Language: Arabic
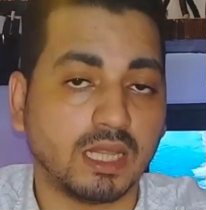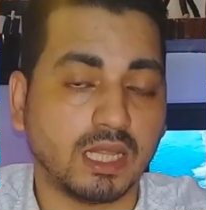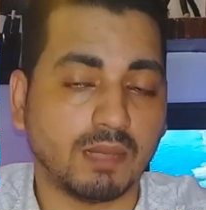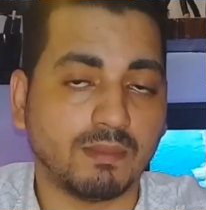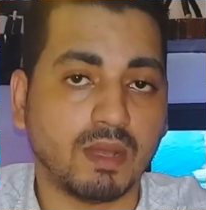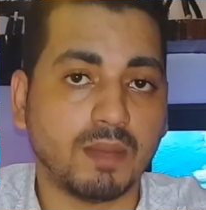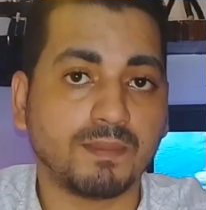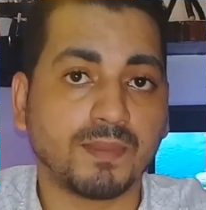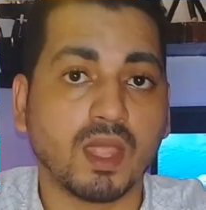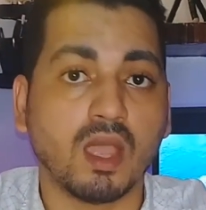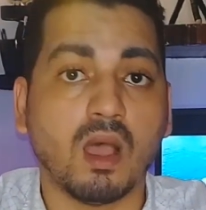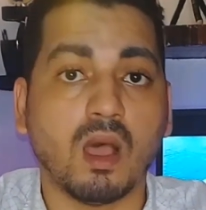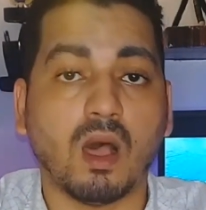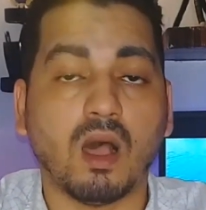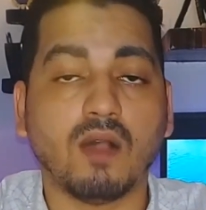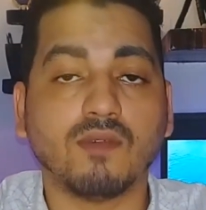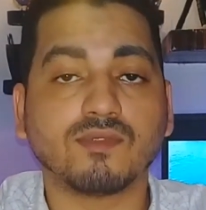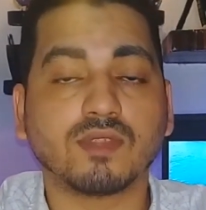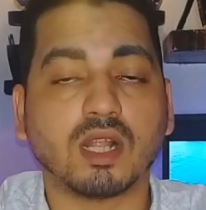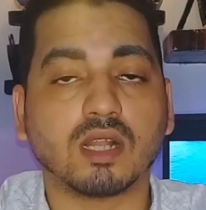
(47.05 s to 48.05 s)
تمام
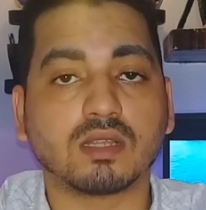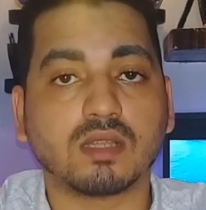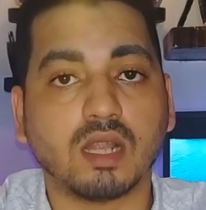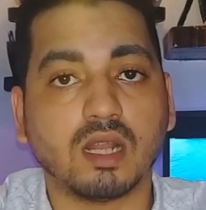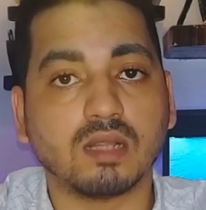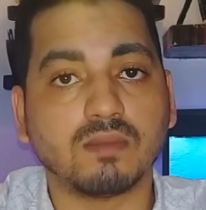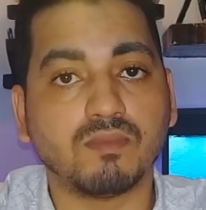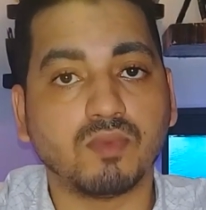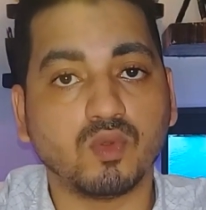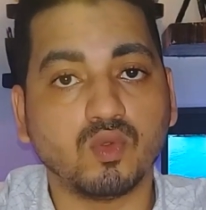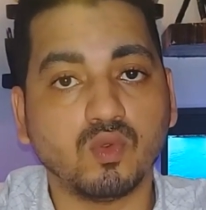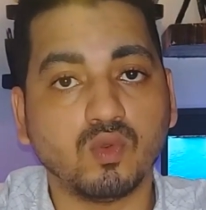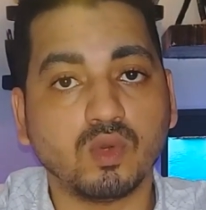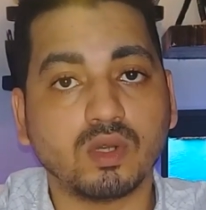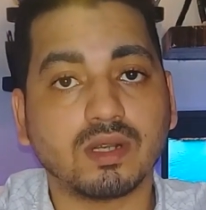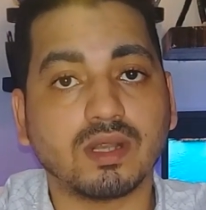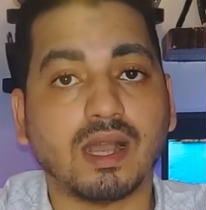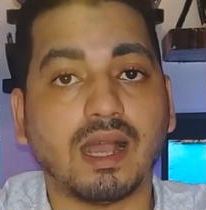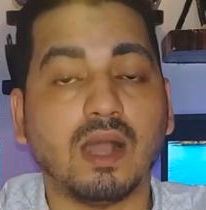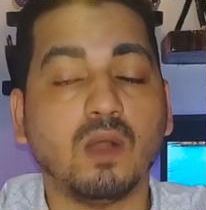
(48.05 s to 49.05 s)
افضل ثلاث
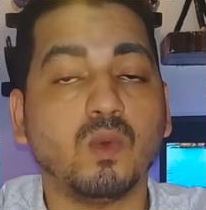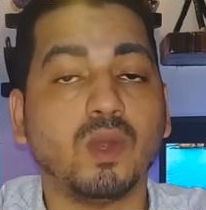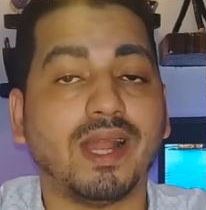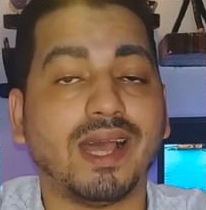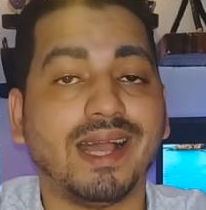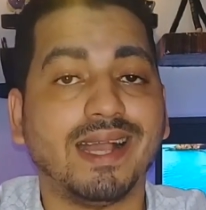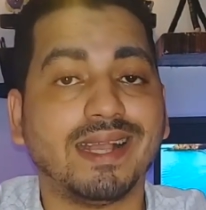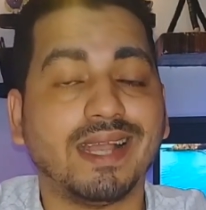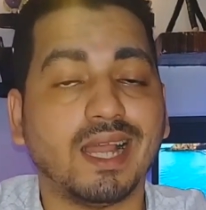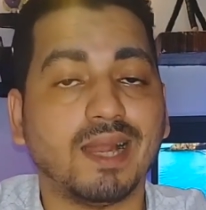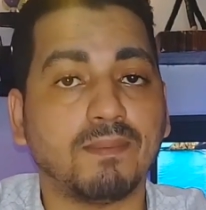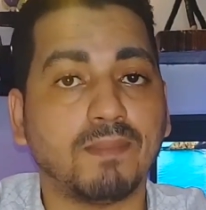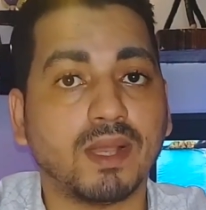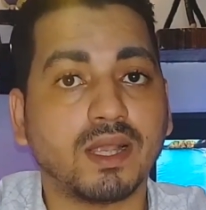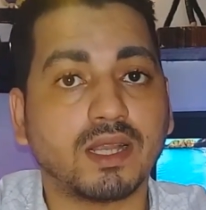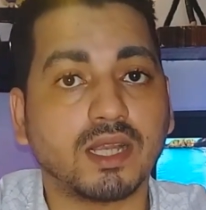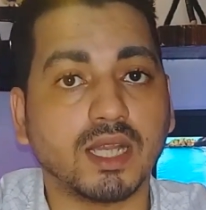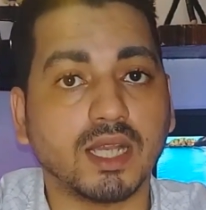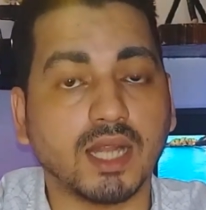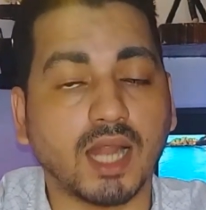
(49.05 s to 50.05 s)
بنوك اول حاجه
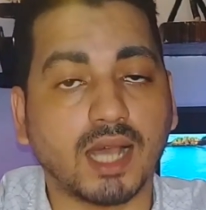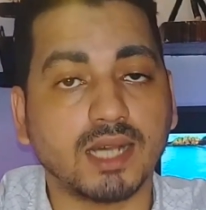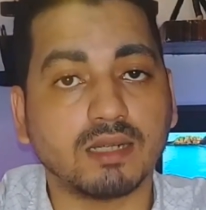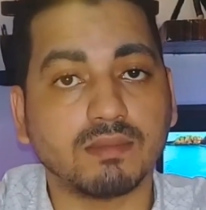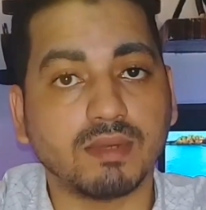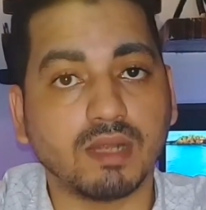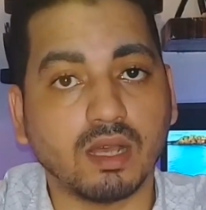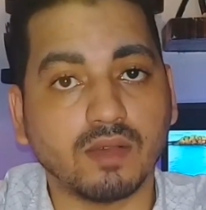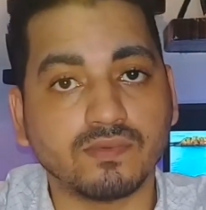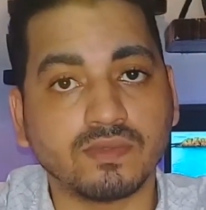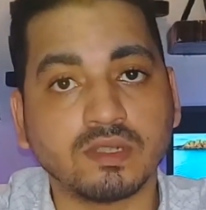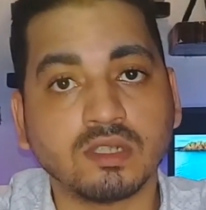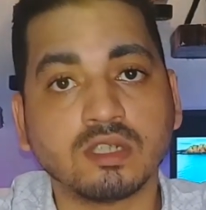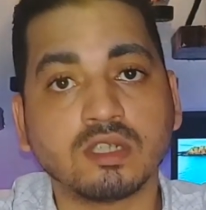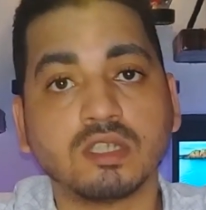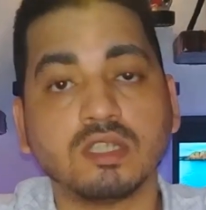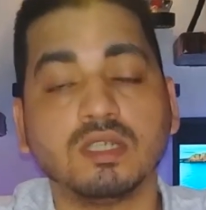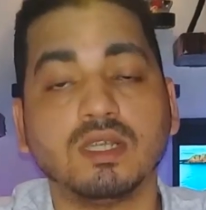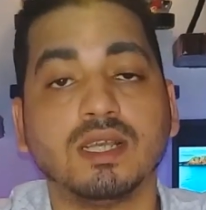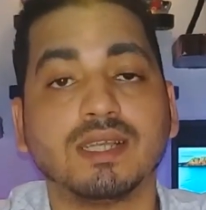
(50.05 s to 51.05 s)
البنك العربي
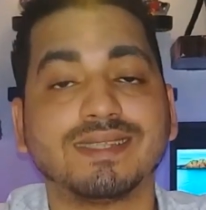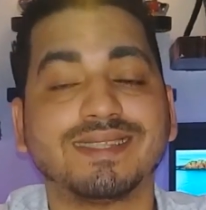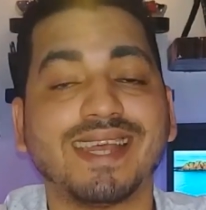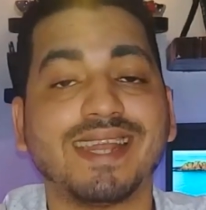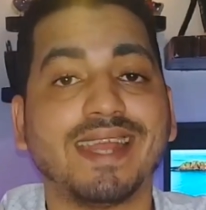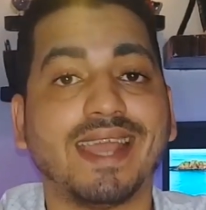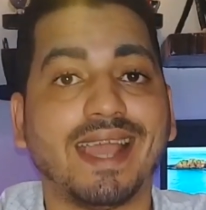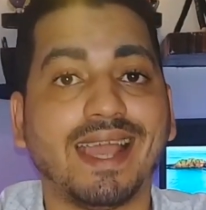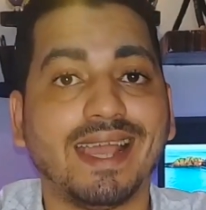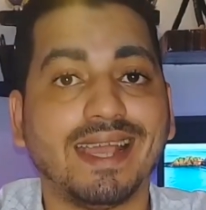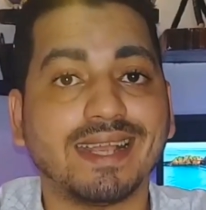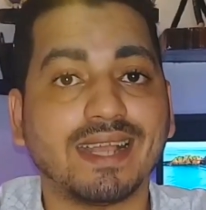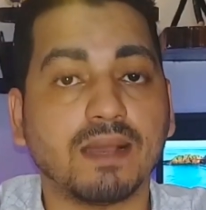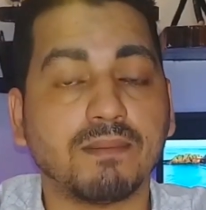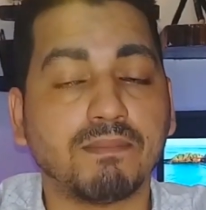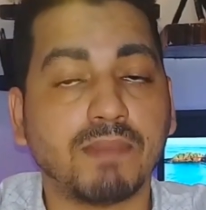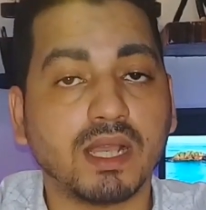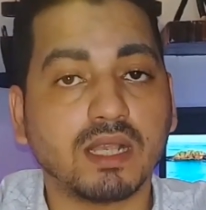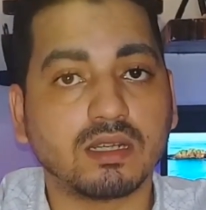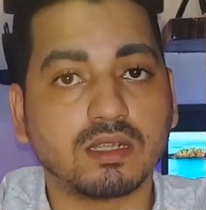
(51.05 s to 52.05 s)
الافريقي تاني حاجه
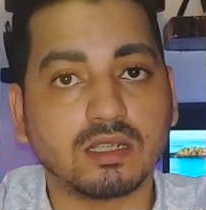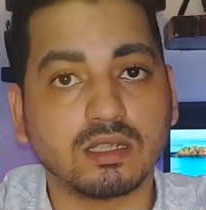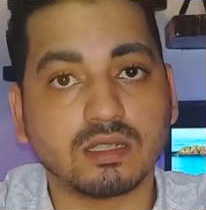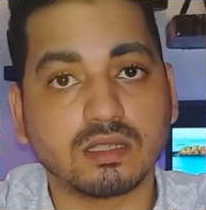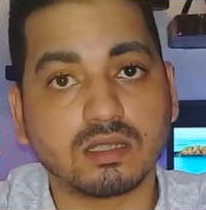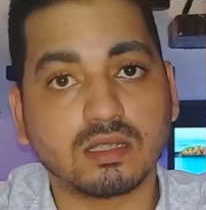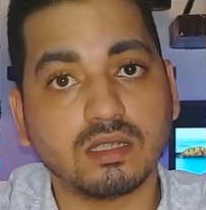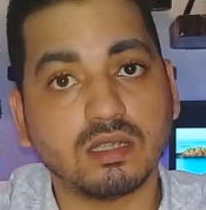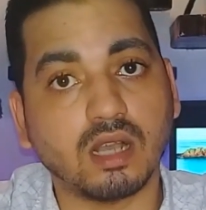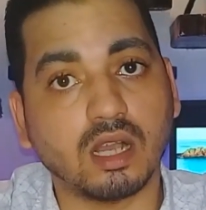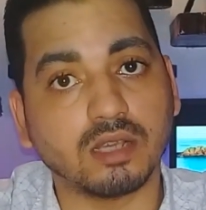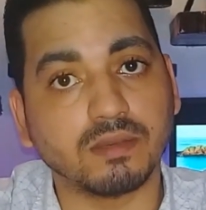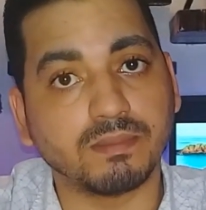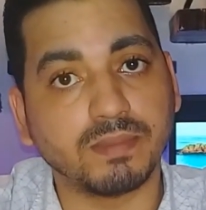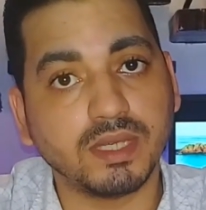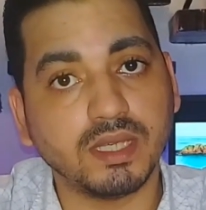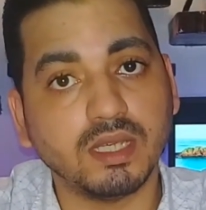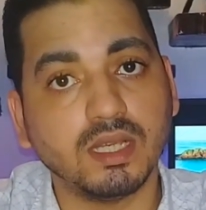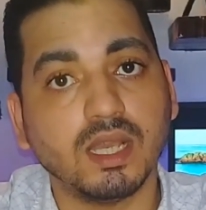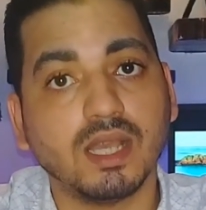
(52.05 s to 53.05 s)
بنك سي اي
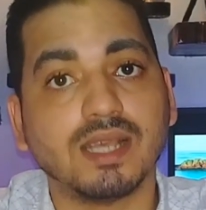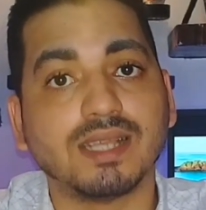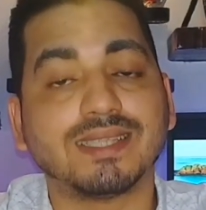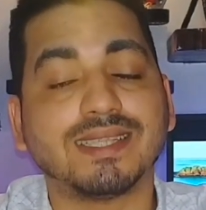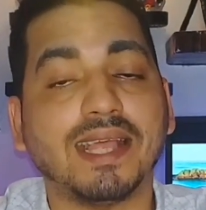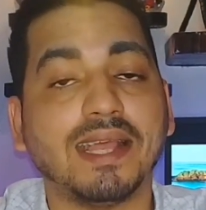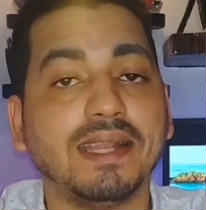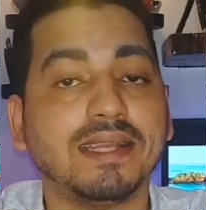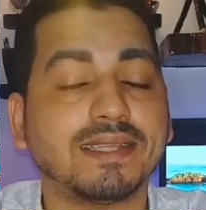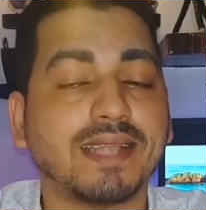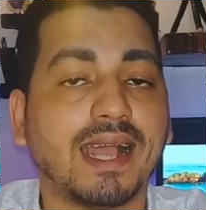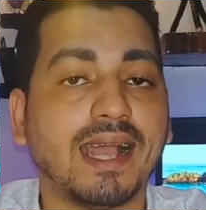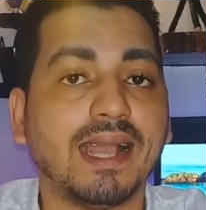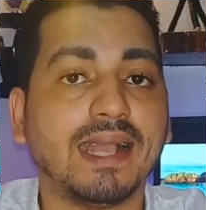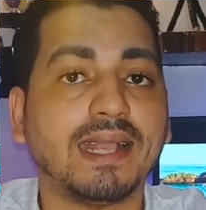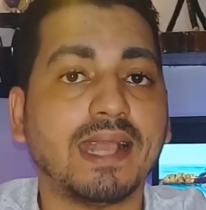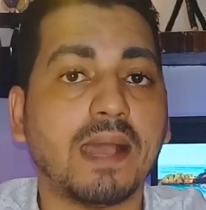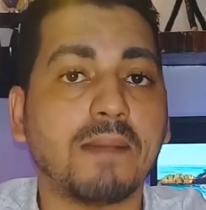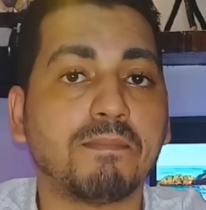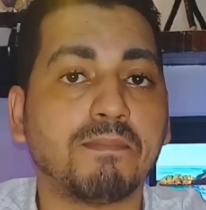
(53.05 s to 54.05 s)
بي تالت
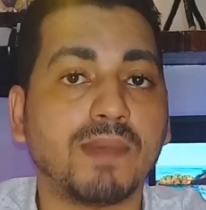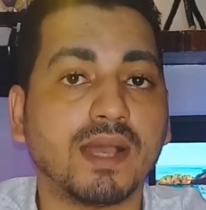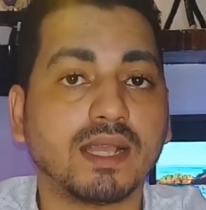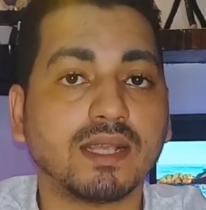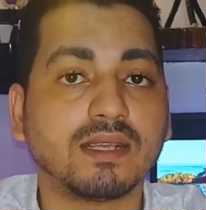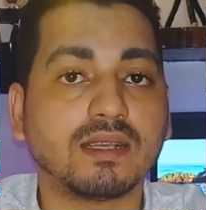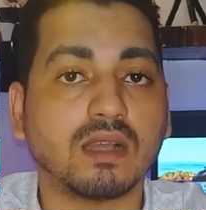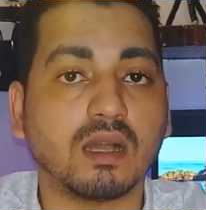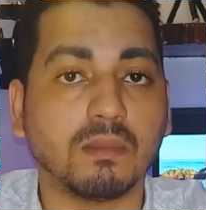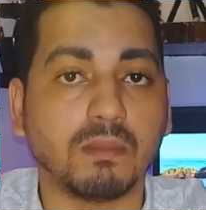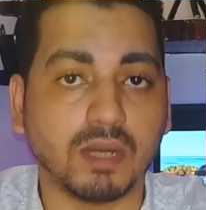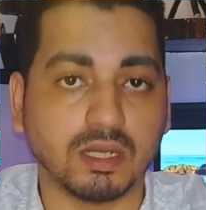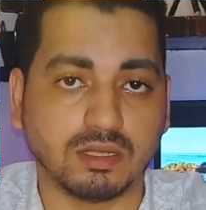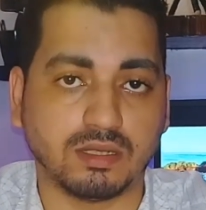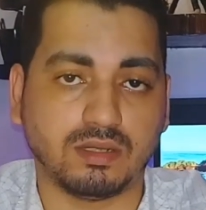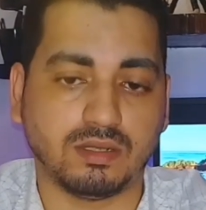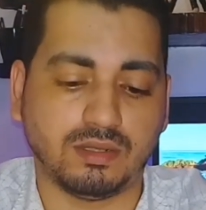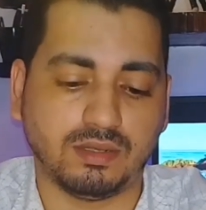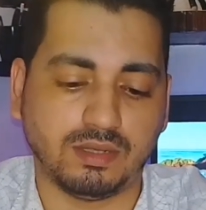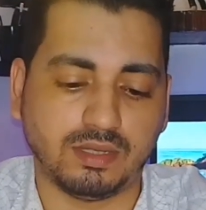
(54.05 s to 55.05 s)
حاجه بنك
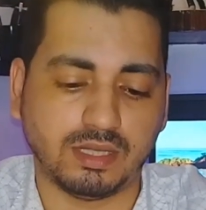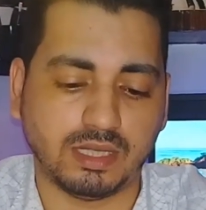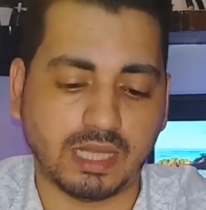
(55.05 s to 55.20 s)
مصر